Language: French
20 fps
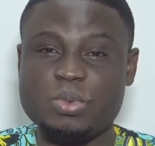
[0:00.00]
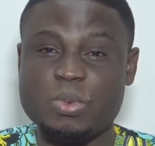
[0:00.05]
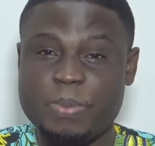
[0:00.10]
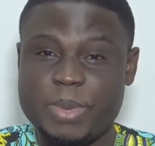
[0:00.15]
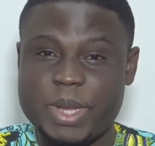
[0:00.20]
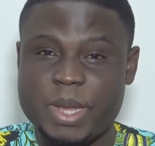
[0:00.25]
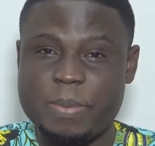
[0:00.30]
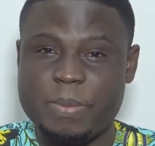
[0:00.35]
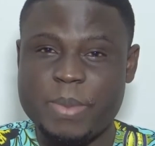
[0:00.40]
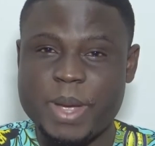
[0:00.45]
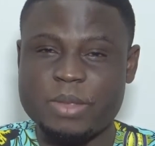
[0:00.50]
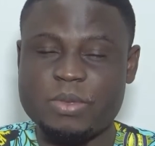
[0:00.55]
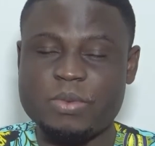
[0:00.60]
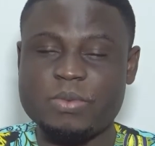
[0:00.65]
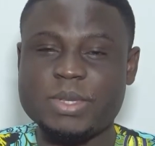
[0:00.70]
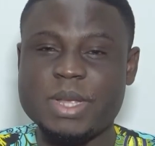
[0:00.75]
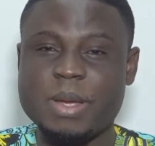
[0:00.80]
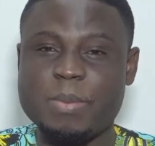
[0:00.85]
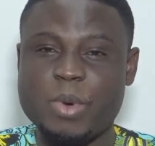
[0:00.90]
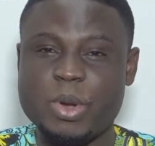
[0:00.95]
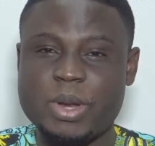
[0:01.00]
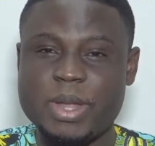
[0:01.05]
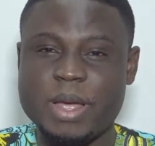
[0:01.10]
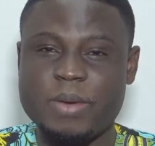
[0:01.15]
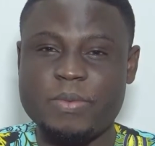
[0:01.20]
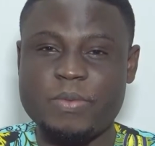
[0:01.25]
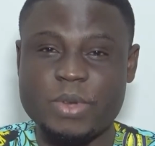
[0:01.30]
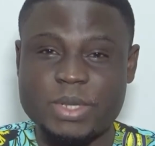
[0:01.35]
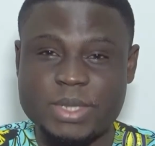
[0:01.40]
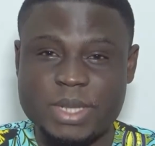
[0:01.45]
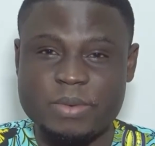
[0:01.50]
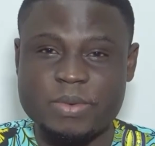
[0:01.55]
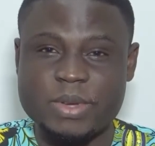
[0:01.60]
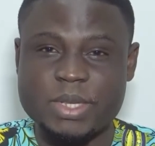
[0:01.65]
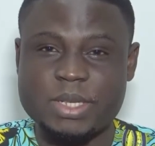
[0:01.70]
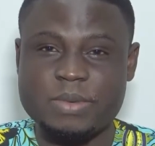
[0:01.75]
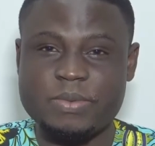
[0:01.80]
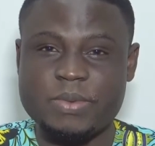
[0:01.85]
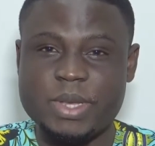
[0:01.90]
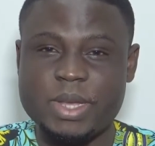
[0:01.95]
n'oubliez pas de vous abonner à First
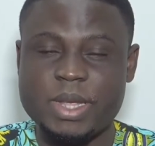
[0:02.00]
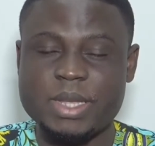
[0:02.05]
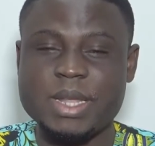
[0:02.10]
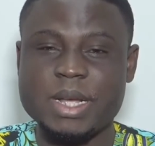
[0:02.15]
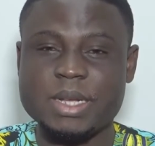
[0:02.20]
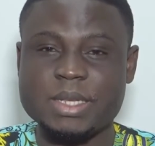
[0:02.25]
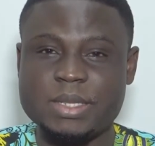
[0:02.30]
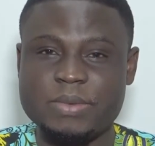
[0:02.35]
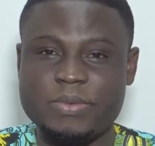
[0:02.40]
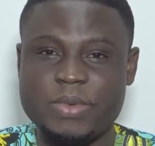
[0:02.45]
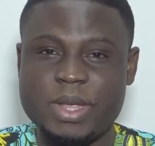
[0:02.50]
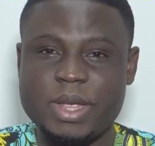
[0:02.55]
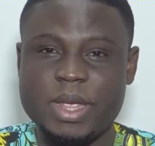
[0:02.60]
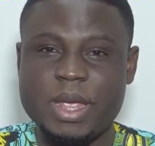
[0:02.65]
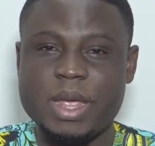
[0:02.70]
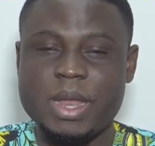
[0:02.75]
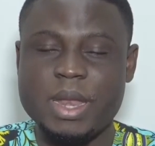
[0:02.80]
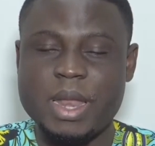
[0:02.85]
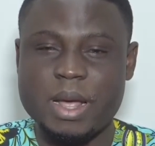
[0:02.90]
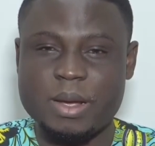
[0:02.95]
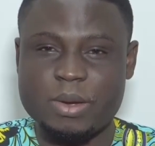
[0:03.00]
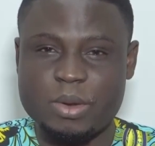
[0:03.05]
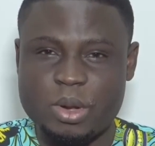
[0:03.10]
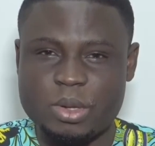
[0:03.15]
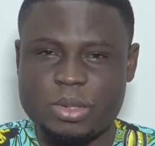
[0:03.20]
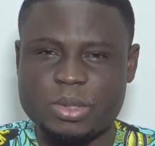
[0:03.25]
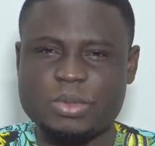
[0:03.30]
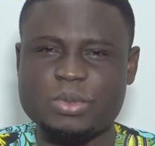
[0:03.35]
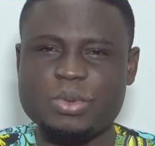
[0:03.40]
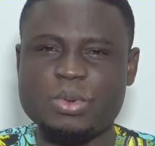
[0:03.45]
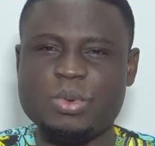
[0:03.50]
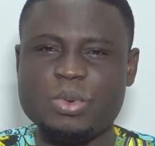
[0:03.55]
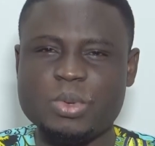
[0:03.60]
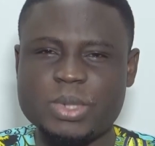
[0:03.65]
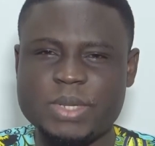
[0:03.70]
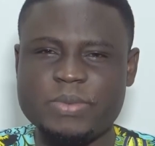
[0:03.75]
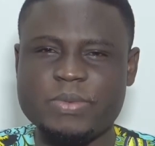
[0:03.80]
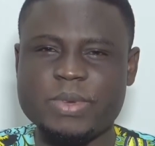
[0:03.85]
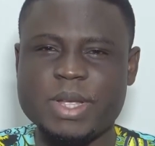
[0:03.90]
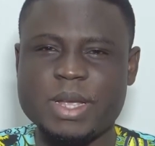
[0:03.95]
Afrique TV et d'activer la cloche de
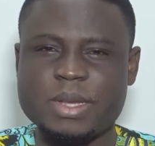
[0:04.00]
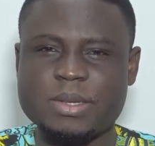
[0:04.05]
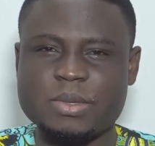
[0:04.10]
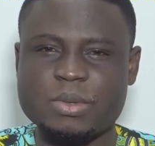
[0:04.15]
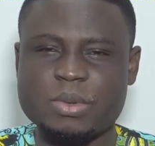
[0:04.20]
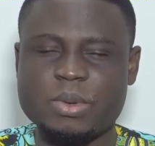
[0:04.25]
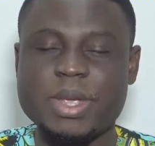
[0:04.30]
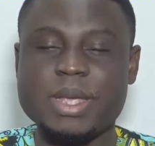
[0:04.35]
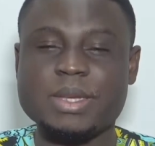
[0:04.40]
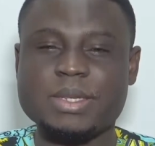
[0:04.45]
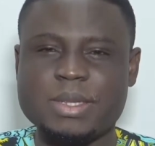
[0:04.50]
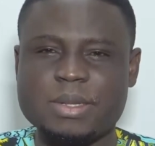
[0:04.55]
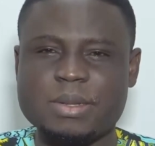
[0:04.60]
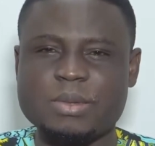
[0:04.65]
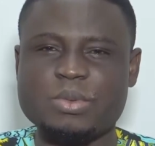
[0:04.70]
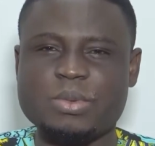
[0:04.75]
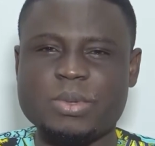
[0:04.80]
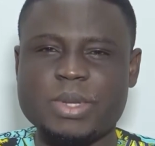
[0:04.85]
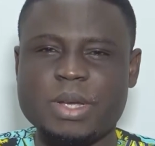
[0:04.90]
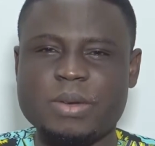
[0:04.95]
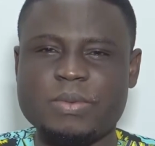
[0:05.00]
notification. Excellente journée